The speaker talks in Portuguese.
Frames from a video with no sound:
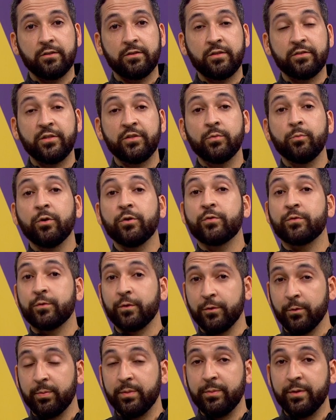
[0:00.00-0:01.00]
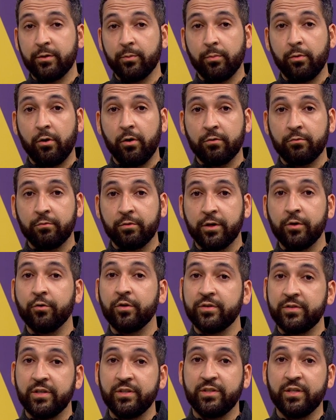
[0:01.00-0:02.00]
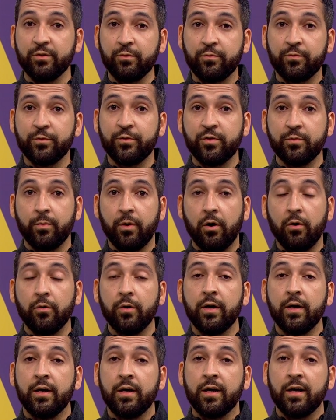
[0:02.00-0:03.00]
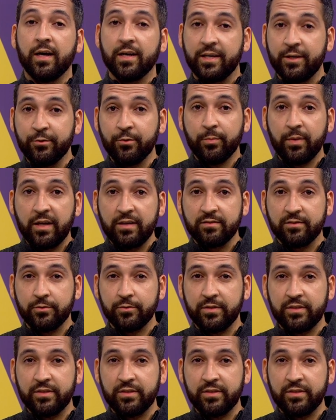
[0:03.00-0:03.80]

A gente mostrou no primeiro bloco que hoje é dia do futebol aqui no Brasil.